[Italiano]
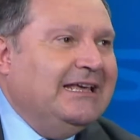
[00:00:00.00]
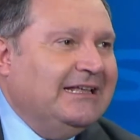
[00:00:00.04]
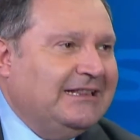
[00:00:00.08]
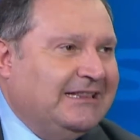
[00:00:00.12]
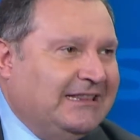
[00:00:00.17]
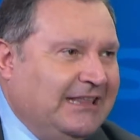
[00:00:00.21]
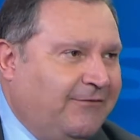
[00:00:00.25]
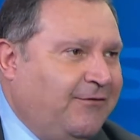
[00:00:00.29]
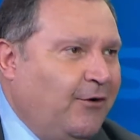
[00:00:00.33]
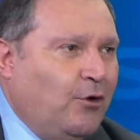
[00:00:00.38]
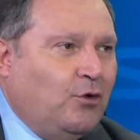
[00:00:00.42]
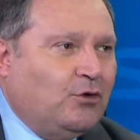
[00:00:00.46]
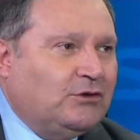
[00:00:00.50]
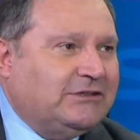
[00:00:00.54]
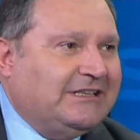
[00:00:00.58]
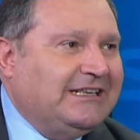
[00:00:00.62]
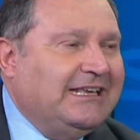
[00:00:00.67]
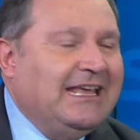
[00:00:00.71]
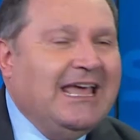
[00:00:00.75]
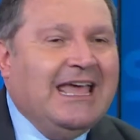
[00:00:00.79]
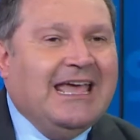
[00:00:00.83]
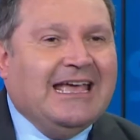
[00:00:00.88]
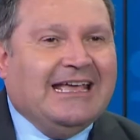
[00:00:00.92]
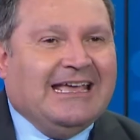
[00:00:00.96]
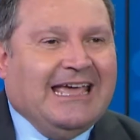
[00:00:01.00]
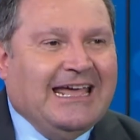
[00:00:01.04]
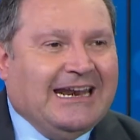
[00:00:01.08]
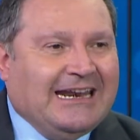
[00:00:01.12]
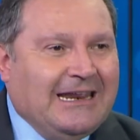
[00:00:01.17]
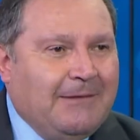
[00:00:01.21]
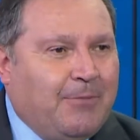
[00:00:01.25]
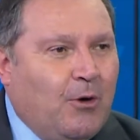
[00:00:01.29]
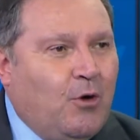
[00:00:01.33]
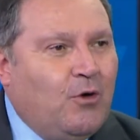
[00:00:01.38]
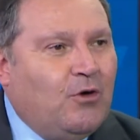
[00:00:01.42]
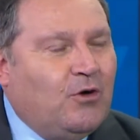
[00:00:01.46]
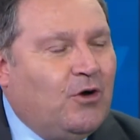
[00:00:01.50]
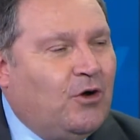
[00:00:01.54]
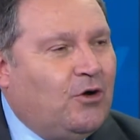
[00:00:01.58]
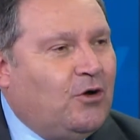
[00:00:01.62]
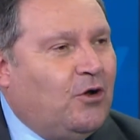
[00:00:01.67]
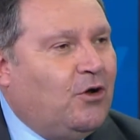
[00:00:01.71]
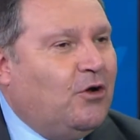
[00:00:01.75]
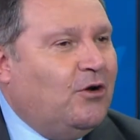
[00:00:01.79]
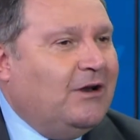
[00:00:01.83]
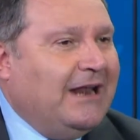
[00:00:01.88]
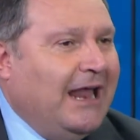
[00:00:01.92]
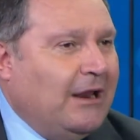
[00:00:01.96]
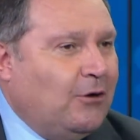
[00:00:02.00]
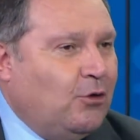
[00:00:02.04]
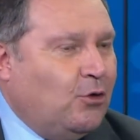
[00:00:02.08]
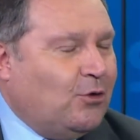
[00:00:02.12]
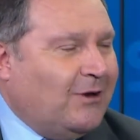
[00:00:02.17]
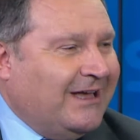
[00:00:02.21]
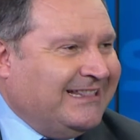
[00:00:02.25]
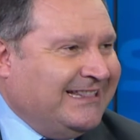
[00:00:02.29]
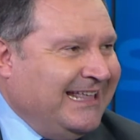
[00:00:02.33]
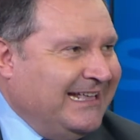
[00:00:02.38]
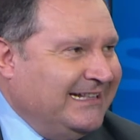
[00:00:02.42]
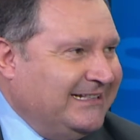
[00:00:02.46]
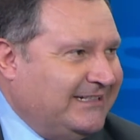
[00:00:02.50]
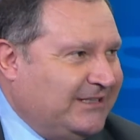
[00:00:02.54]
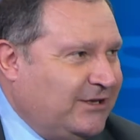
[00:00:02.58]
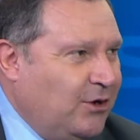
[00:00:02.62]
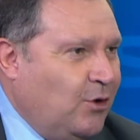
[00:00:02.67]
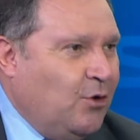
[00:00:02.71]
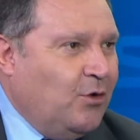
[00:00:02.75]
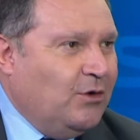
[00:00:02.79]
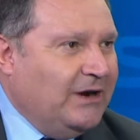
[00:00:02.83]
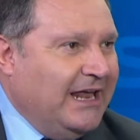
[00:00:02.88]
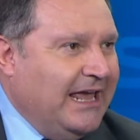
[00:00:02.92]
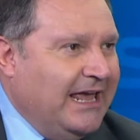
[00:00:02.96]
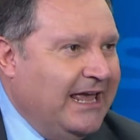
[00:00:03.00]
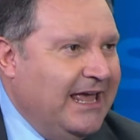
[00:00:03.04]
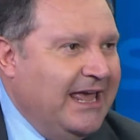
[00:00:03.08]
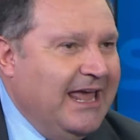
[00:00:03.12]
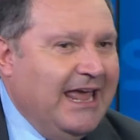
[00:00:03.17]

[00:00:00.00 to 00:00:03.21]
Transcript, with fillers: tifosi che ripongono la loro attenzione